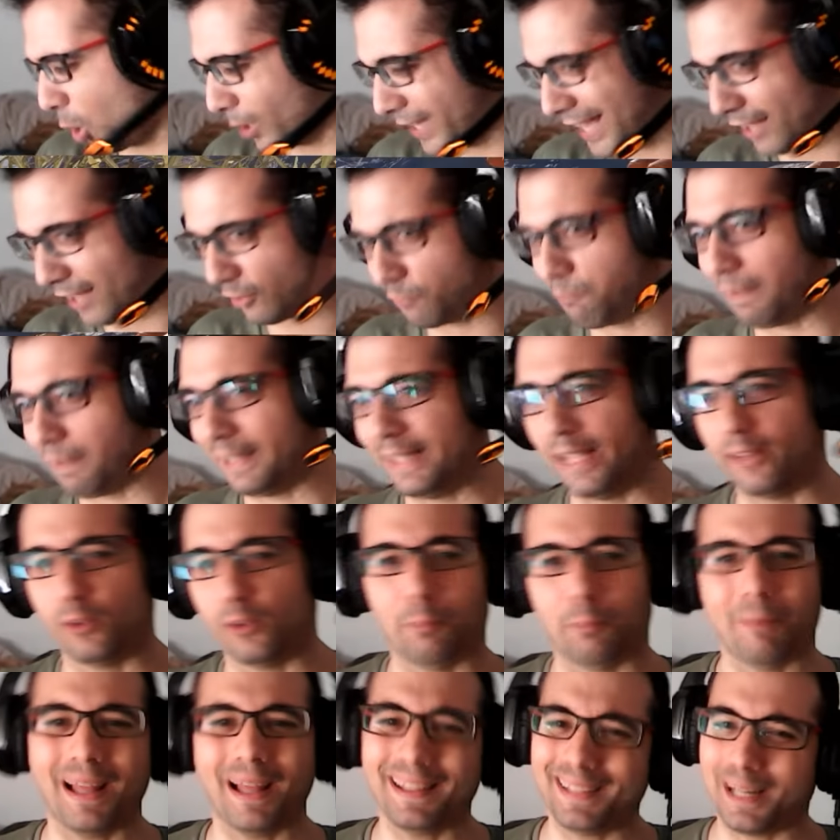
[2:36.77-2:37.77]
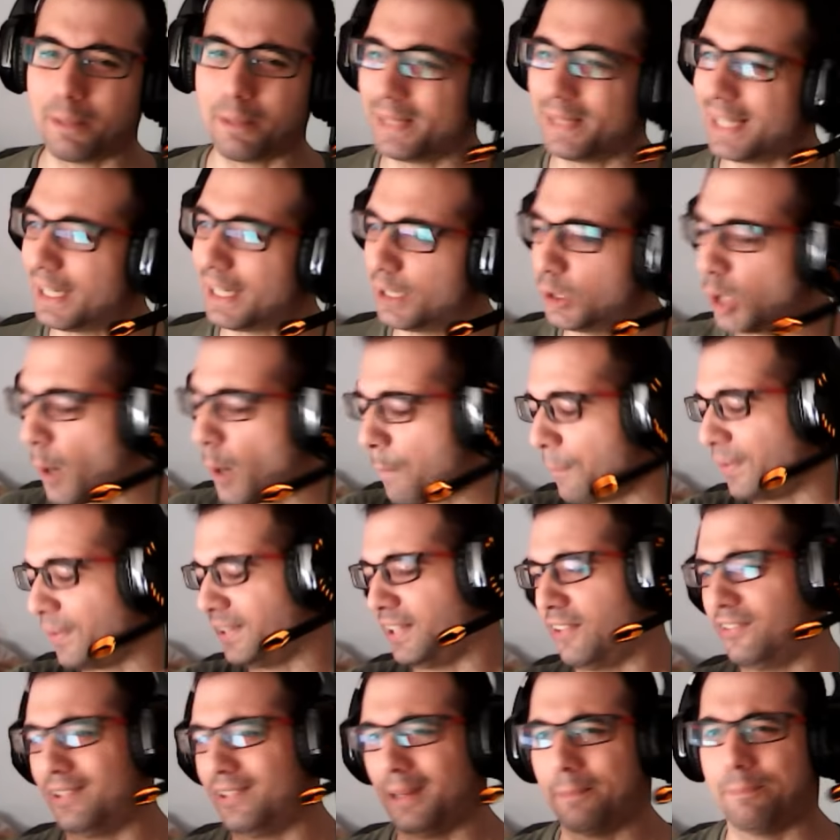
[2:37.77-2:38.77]
que has fallado. Madre mía, no
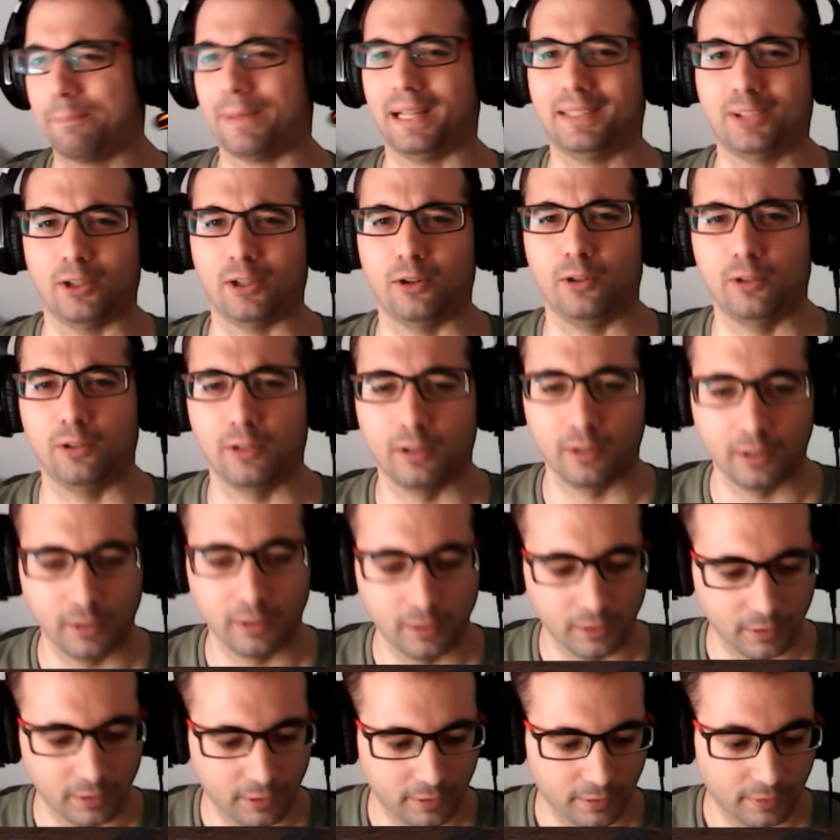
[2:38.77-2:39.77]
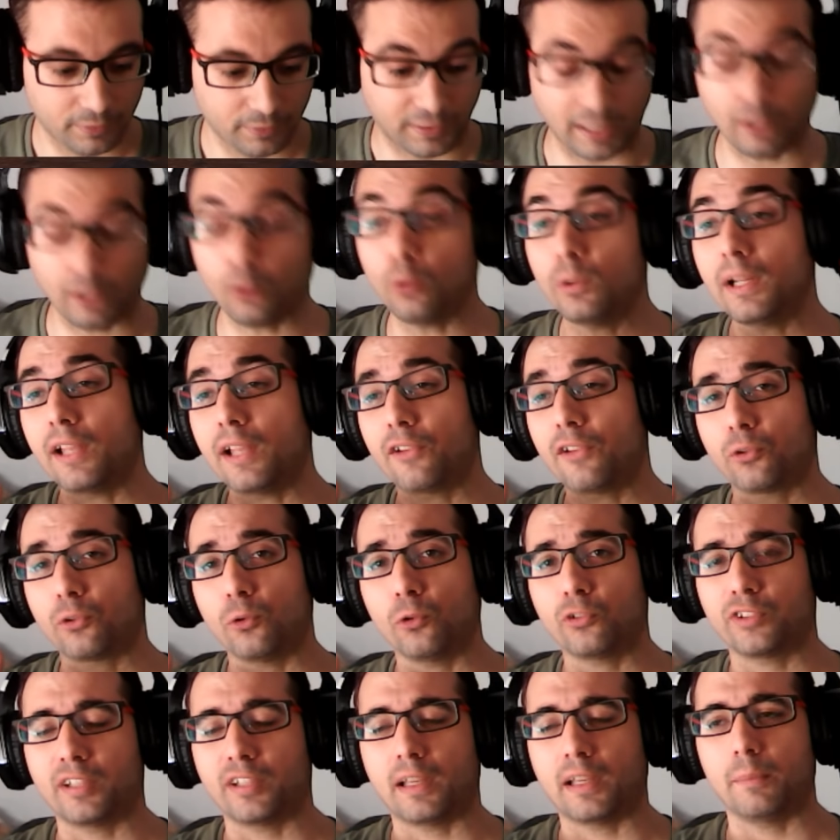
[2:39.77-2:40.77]
puede ser Patton. Tengo una
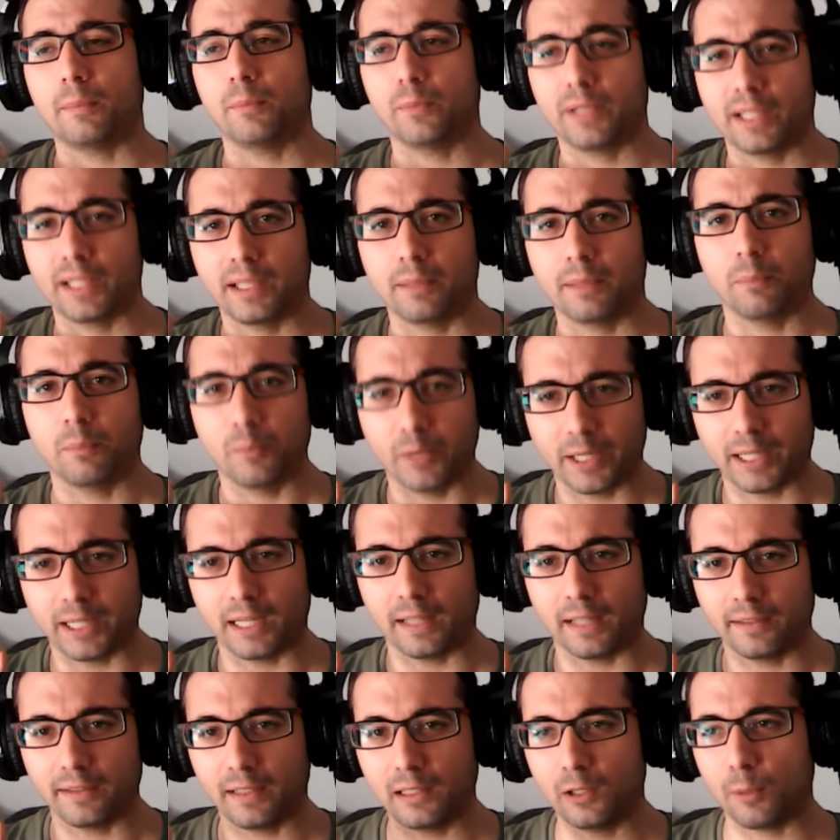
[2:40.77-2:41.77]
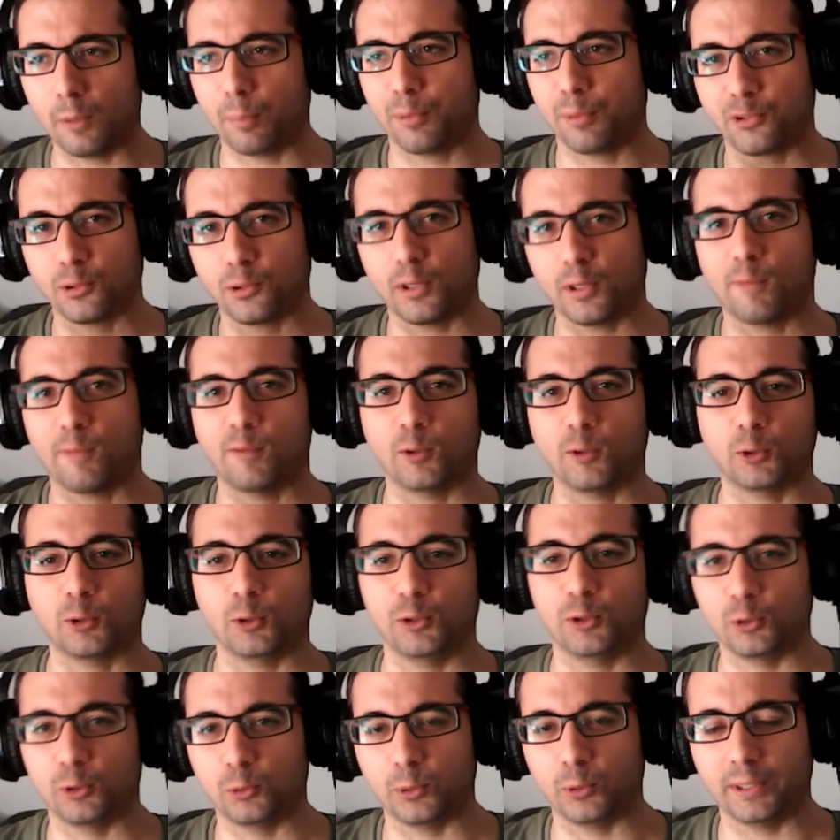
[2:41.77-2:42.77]
excusa muy, muy grande, le he puesto la
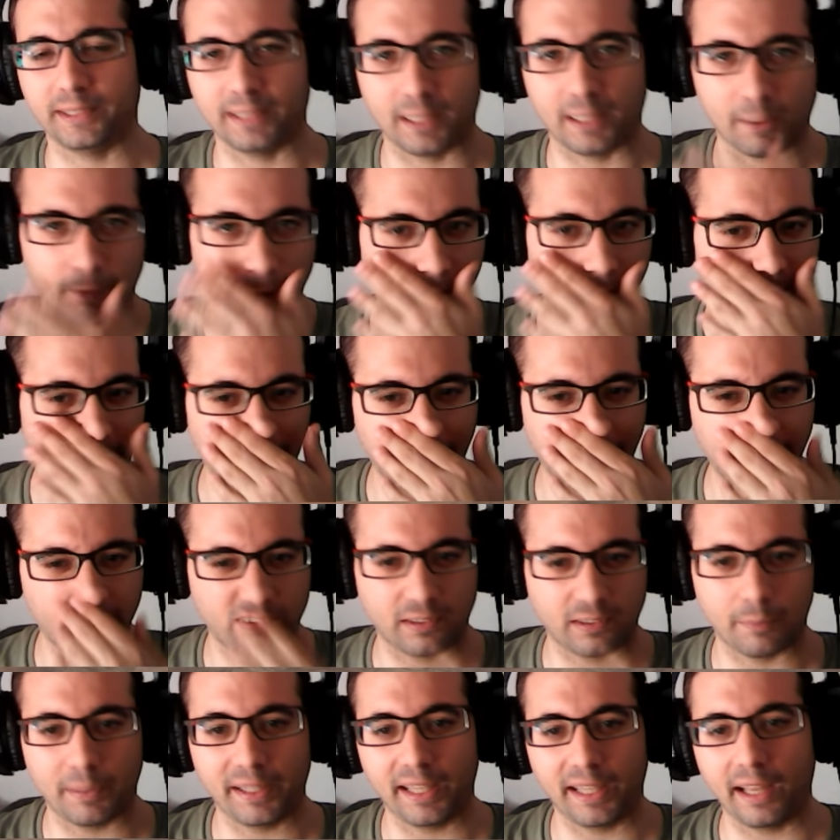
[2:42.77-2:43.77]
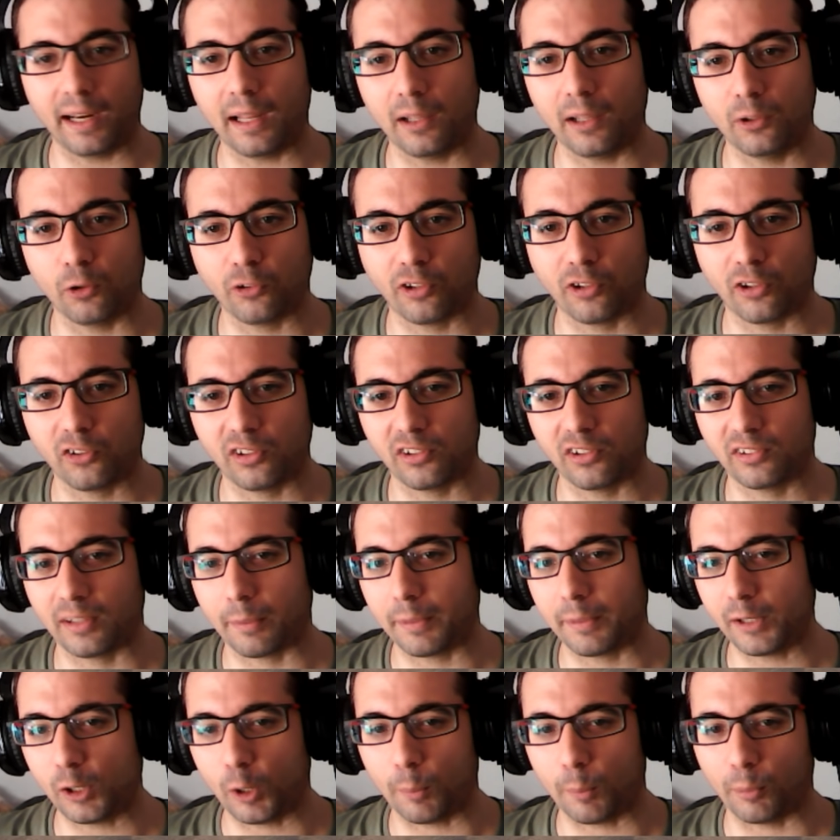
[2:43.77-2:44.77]
foto en Twitter, ¿vale? Esta mañana, no sé si este
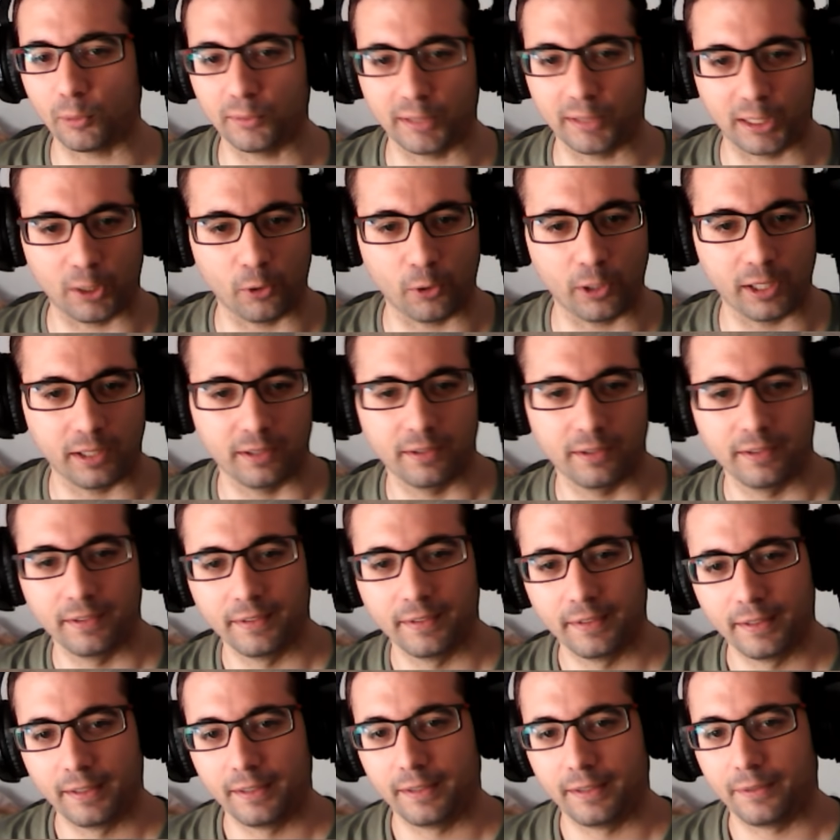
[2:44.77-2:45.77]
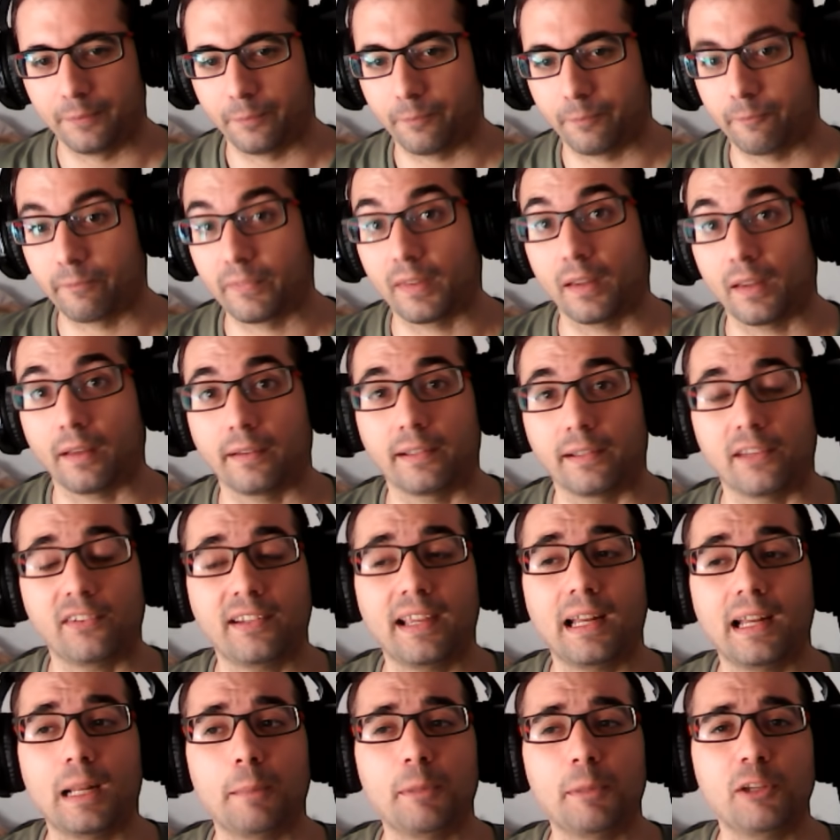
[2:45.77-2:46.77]
vídeo lo pondré hoy. Y es
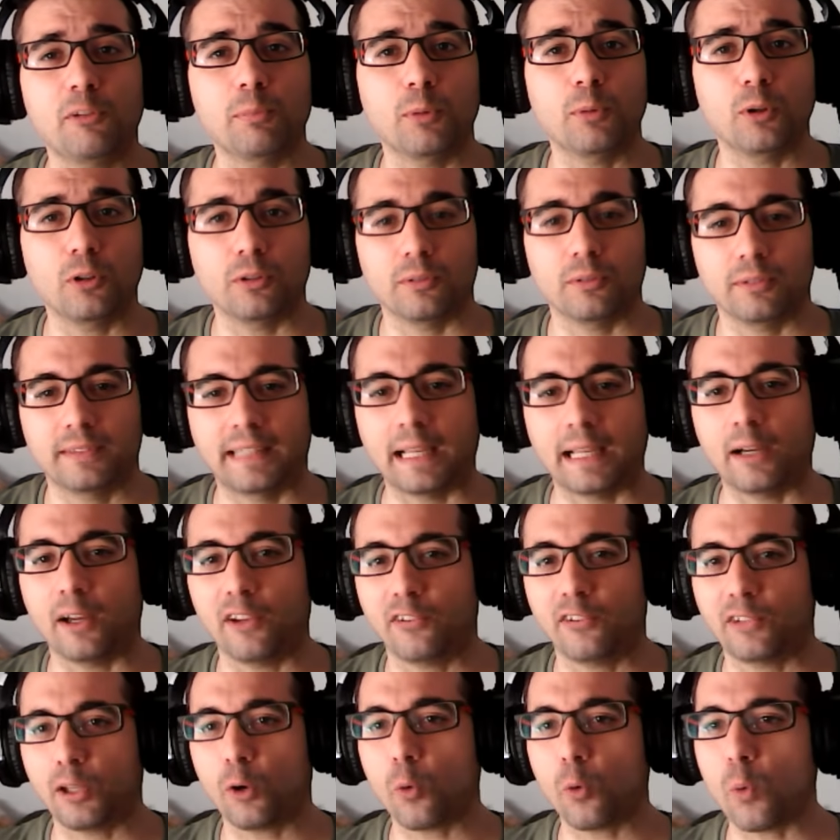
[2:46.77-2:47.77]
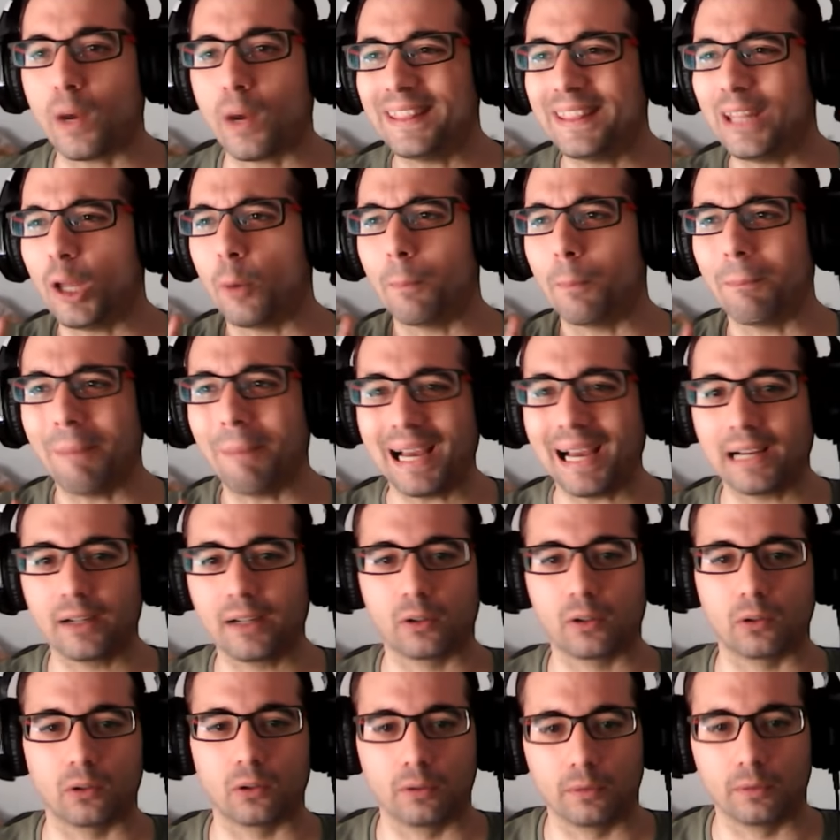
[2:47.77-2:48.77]
que ahora mismo estoy jugando
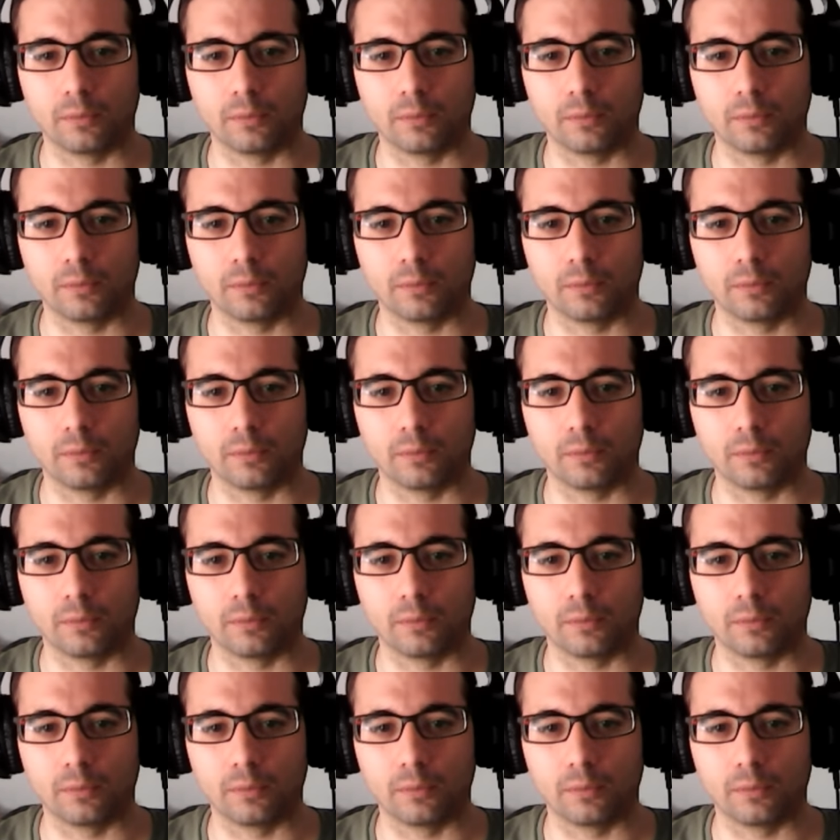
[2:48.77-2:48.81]
manco,